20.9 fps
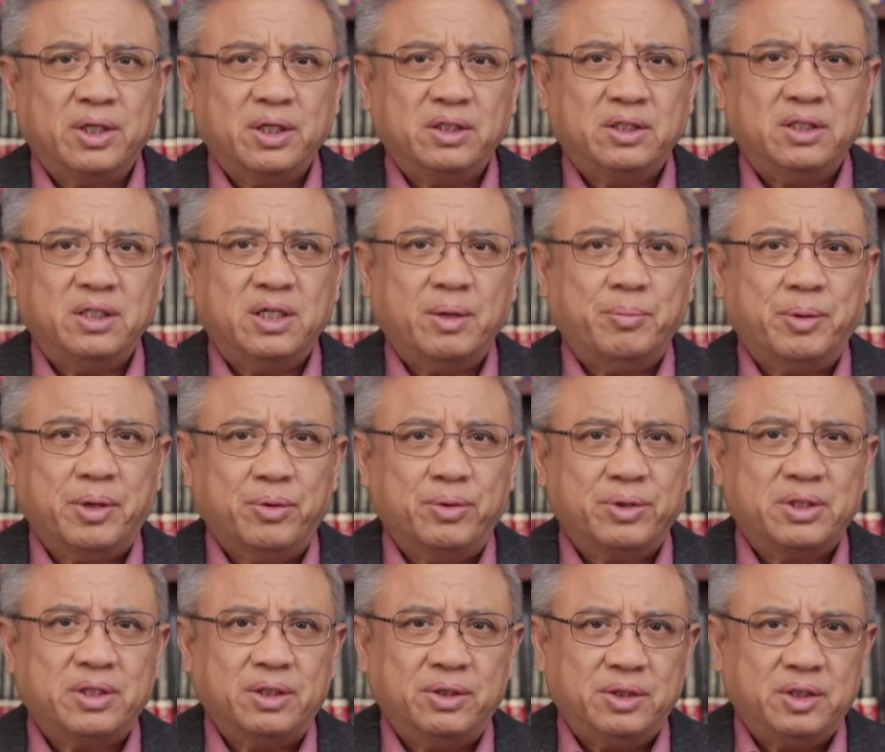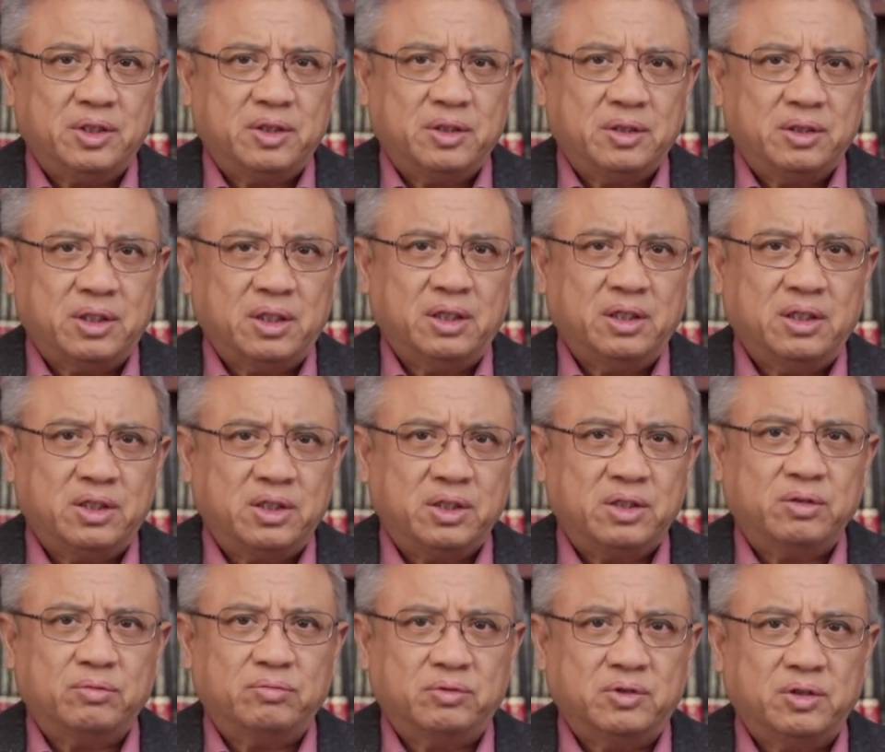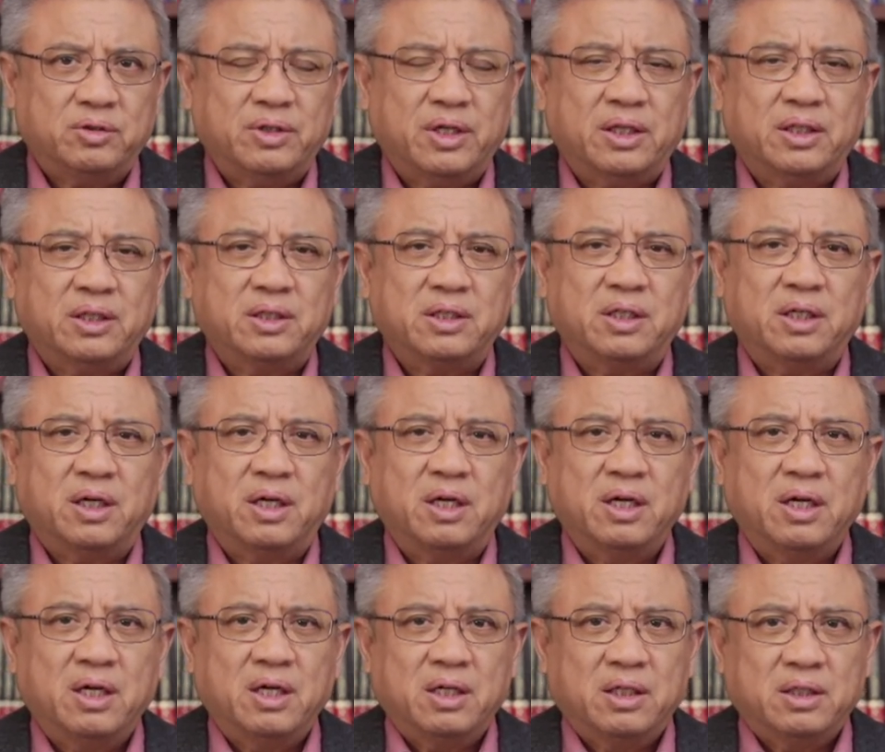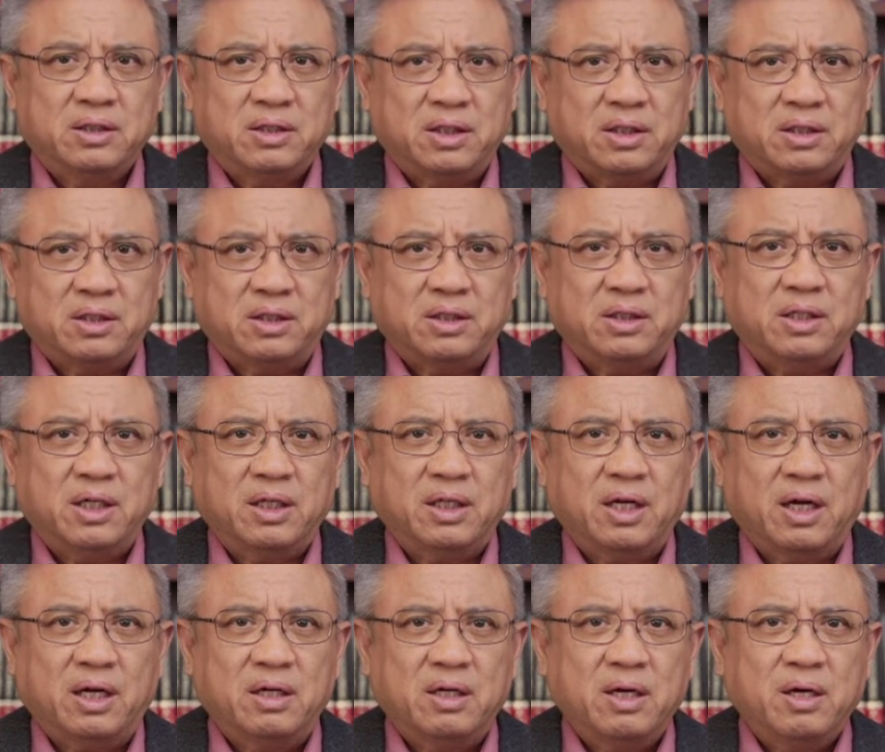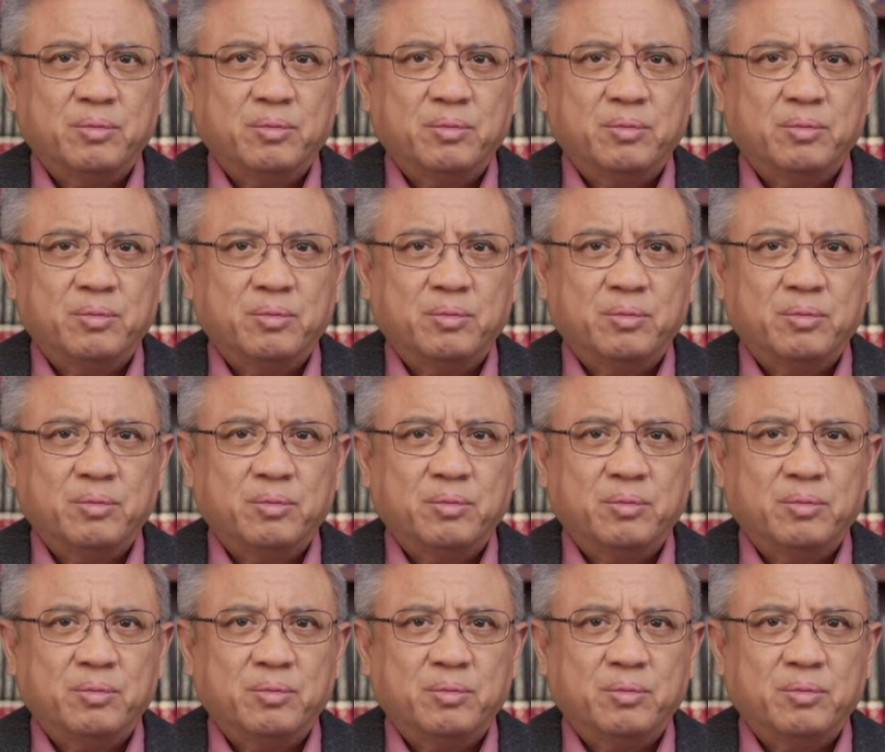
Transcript: 纪念北约成立75周年的这个时间呢，